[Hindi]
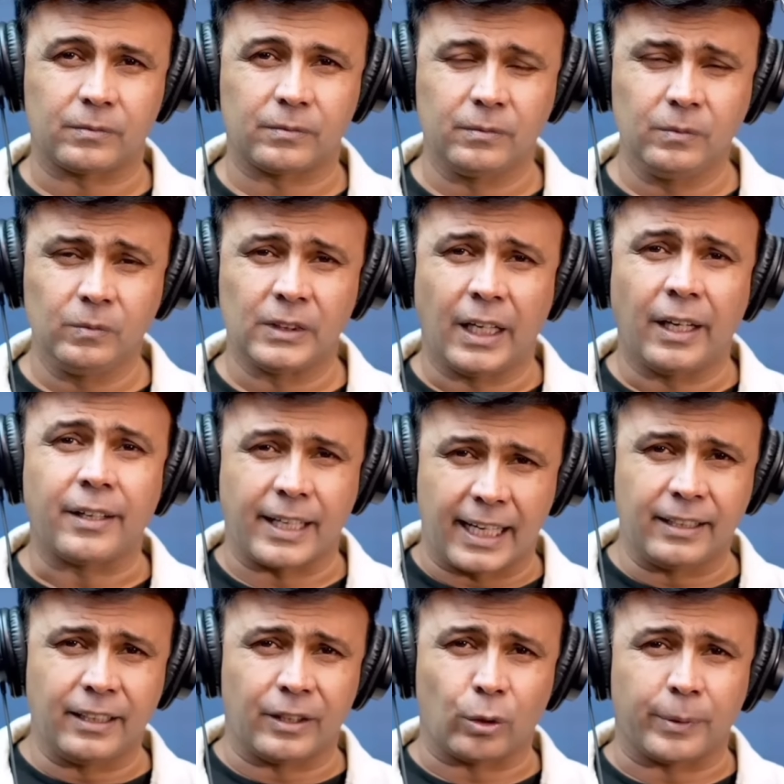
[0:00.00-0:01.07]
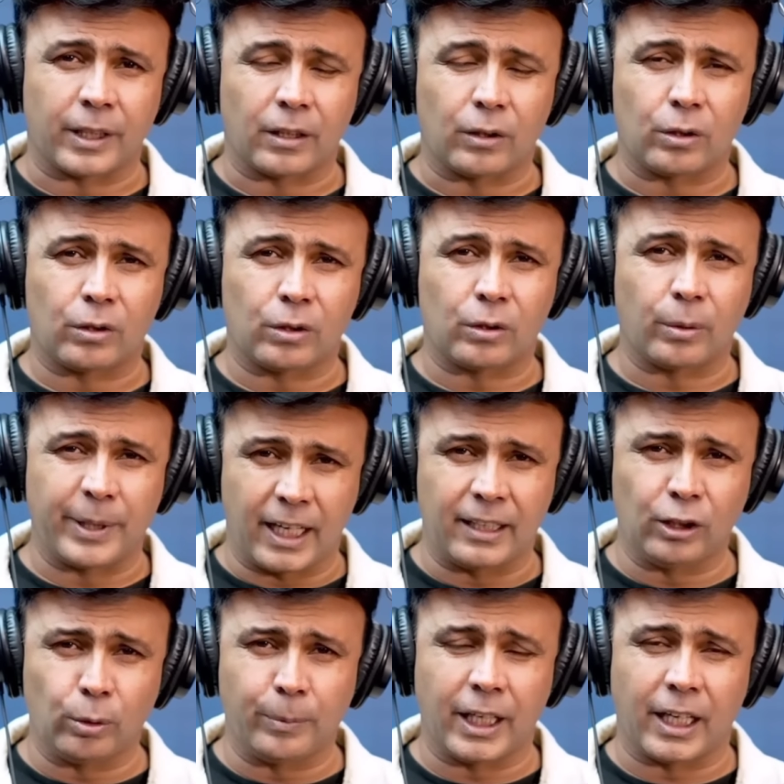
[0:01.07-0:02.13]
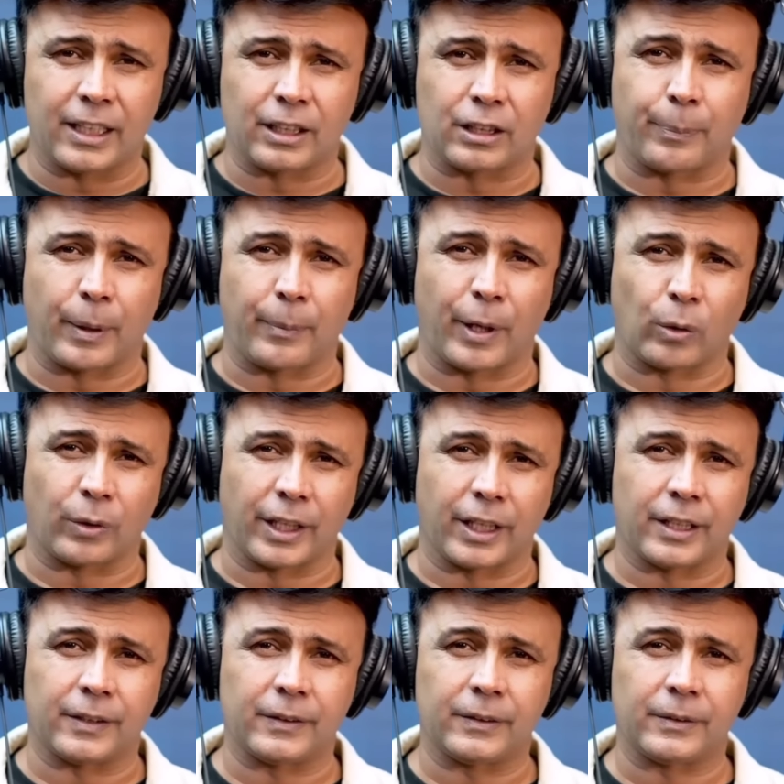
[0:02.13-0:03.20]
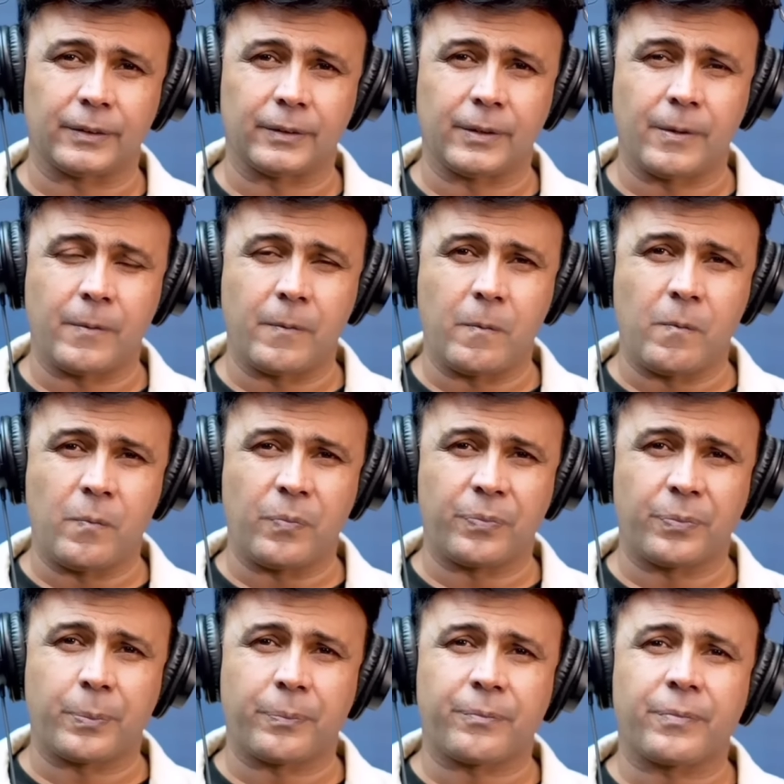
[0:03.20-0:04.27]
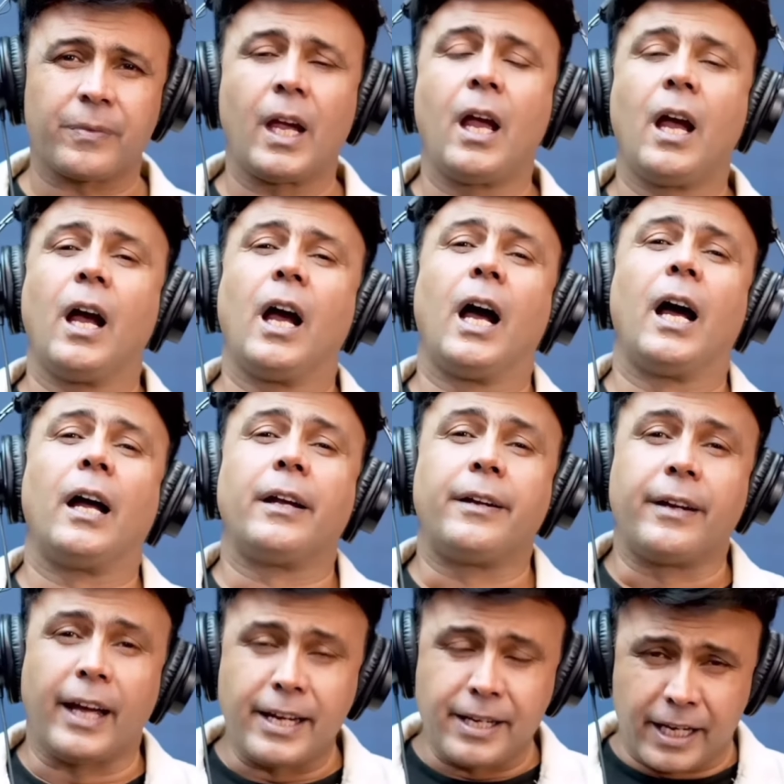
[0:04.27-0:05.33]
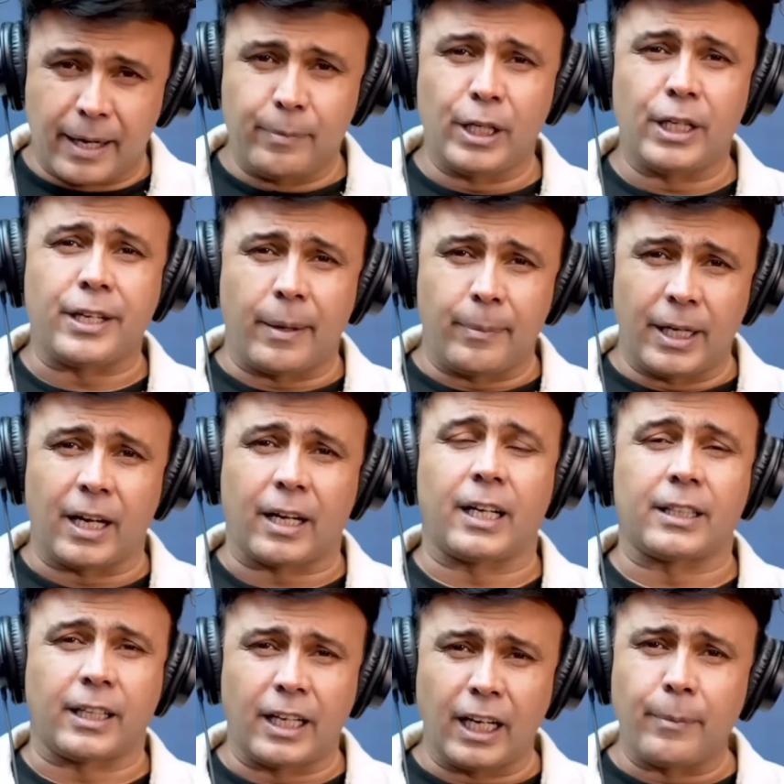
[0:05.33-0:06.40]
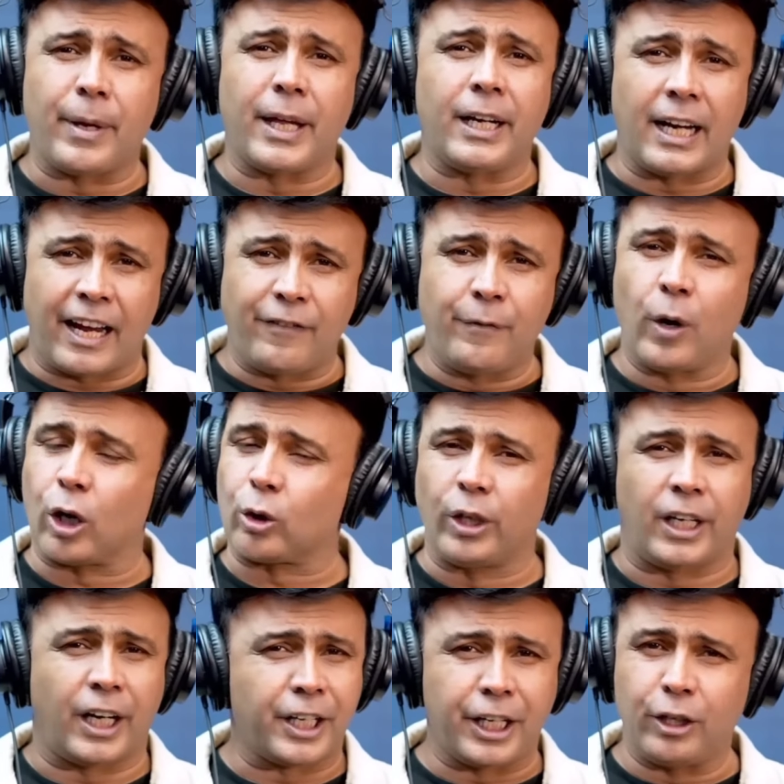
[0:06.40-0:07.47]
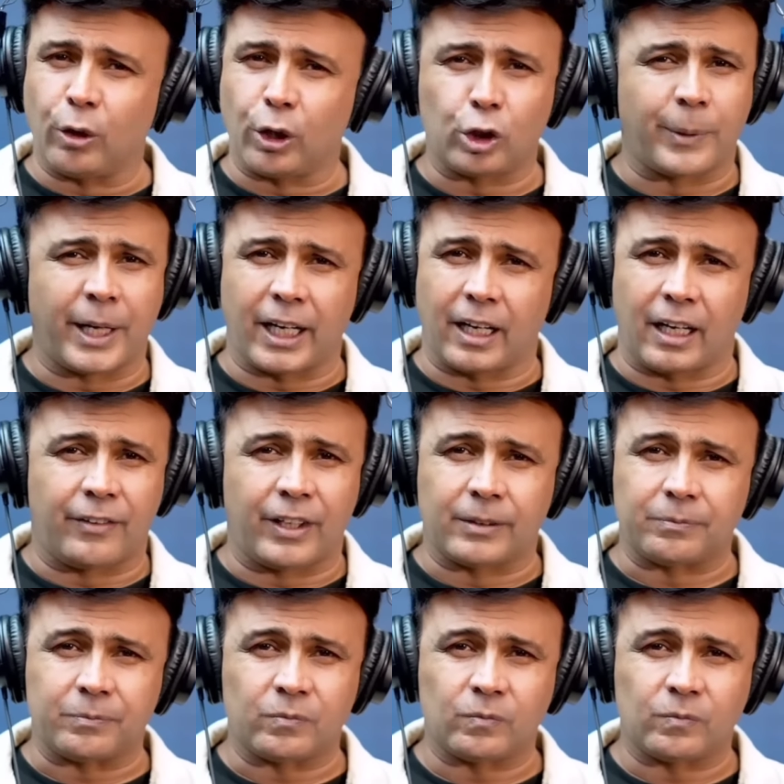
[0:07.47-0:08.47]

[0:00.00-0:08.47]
हम्म? हाँ। याद है तुम्हें तुम्हें याद है तुमने कहा था थप्पड़ मारूंगी हाँ मुझे बिल्कुल याद है नहीं ये भी ये भी लग रहा था ना कि मेरी लाइफ में और कोई लड़की नहीं होगी तुम्हारे अलावा